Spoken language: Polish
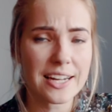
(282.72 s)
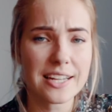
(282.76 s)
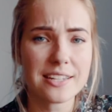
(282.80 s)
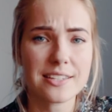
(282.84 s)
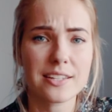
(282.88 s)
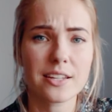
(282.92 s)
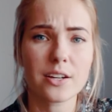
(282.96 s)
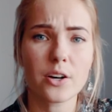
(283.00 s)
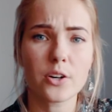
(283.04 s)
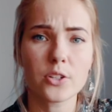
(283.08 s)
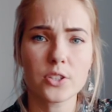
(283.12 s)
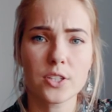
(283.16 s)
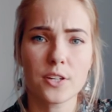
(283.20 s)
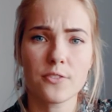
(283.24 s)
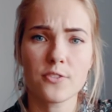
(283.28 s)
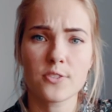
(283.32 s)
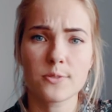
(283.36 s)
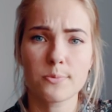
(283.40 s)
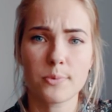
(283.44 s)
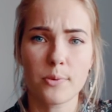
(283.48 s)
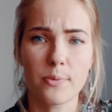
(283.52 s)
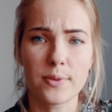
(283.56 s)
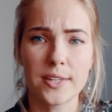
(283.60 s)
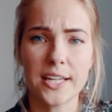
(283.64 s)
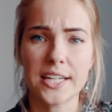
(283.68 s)
razy o tym
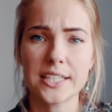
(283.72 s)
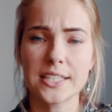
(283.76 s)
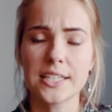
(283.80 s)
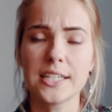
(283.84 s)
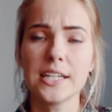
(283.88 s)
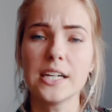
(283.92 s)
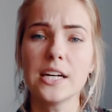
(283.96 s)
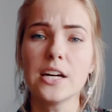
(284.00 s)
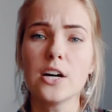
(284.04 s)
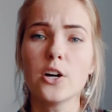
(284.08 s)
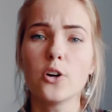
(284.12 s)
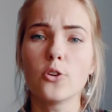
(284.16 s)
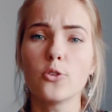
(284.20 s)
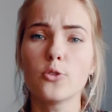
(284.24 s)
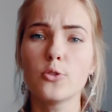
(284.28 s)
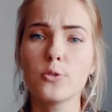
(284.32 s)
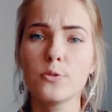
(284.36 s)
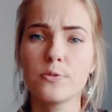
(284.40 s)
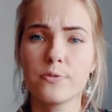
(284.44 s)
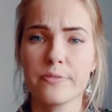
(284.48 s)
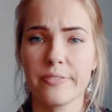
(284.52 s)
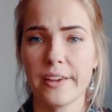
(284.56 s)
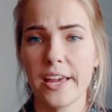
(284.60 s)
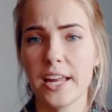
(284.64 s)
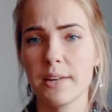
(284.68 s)
wspominała,
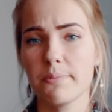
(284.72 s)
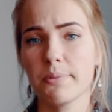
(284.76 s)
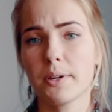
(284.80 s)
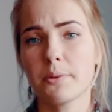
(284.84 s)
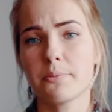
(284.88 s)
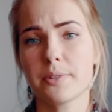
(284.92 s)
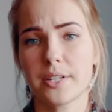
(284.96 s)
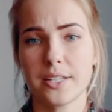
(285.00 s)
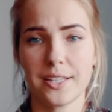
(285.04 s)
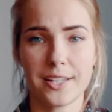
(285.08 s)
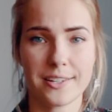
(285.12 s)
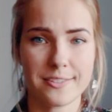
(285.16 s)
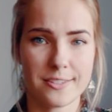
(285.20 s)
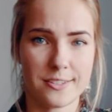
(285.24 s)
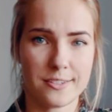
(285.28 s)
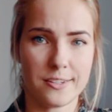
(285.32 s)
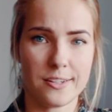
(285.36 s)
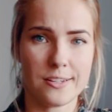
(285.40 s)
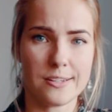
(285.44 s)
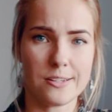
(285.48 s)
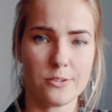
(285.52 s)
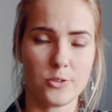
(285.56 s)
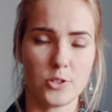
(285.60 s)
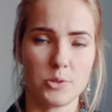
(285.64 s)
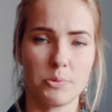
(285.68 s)
uwielbiam
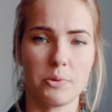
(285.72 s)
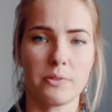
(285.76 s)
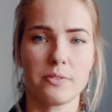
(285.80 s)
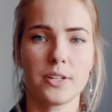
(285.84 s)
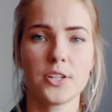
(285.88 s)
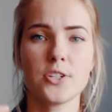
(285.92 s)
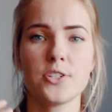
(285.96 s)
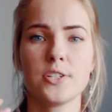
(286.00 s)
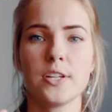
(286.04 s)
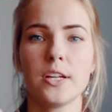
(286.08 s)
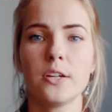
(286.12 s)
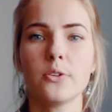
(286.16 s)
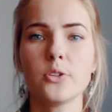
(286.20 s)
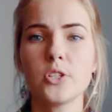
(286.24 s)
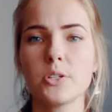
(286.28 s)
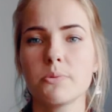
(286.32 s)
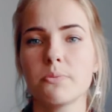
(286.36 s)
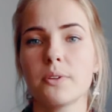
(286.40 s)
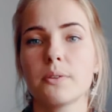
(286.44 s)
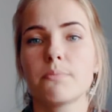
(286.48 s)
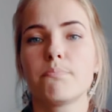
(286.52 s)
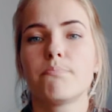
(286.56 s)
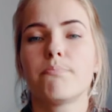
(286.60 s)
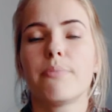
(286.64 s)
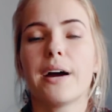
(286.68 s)
relacje z ludźmi. Właśnie ludzie
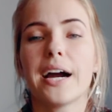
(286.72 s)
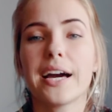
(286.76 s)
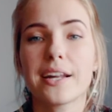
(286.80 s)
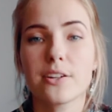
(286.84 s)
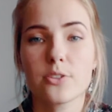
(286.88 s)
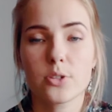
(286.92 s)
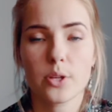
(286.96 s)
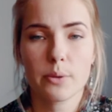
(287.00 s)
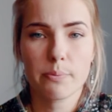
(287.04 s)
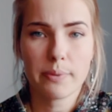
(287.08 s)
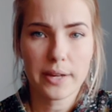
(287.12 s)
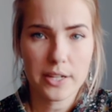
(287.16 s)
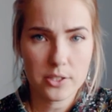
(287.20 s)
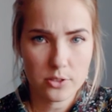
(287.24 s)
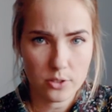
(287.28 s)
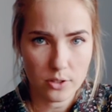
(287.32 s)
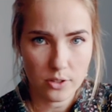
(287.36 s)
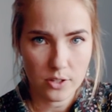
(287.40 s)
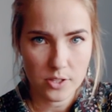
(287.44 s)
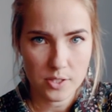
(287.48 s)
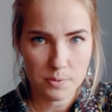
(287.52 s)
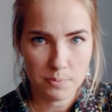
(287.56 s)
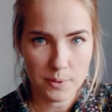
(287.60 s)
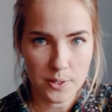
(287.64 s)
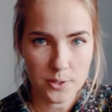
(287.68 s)
mnie bardzo, bardzo
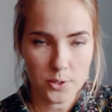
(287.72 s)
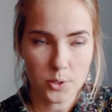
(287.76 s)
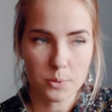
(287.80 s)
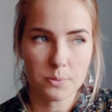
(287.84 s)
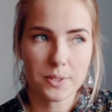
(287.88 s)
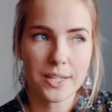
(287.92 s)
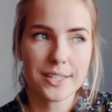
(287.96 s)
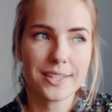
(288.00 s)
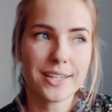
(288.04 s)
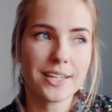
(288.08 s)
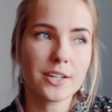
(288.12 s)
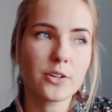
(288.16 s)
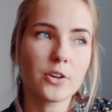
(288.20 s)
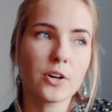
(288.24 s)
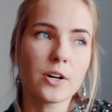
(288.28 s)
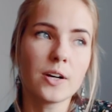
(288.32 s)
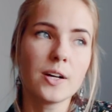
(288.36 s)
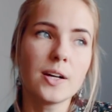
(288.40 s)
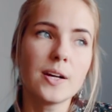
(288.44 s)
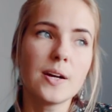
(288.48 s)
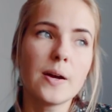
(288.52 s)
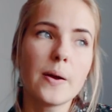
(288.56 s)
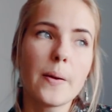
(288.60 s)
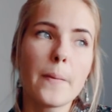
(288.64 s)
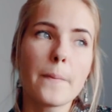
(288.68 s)
inspirują, dlatego
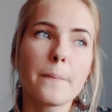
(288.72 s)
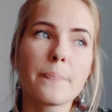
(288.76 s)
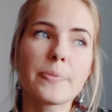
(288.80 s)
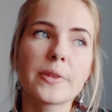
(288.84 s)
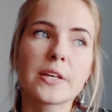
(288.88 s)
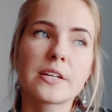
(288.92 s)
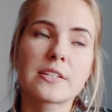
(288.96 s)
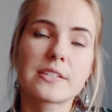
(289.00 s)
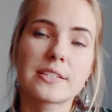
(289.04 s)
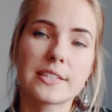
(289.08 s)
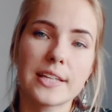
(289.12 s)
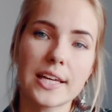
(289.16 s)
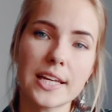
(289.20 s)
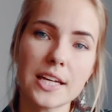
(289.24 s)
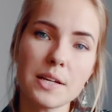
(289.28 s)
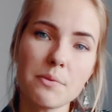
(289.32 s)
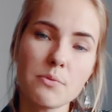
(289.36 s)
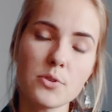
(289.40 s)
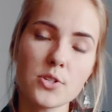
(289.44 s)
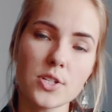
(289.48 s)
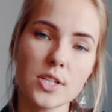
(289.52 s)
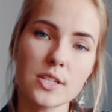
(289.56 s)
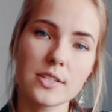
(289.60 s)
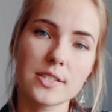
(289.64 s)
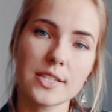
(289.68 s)

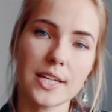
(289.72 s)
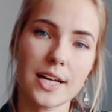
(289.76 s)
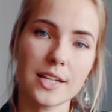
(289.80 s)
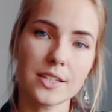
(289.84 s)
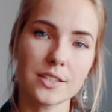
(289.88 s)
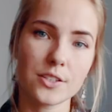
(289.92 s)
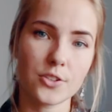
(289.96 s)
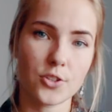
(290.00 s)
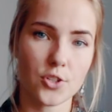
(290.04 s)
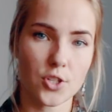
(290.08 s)
staram się cały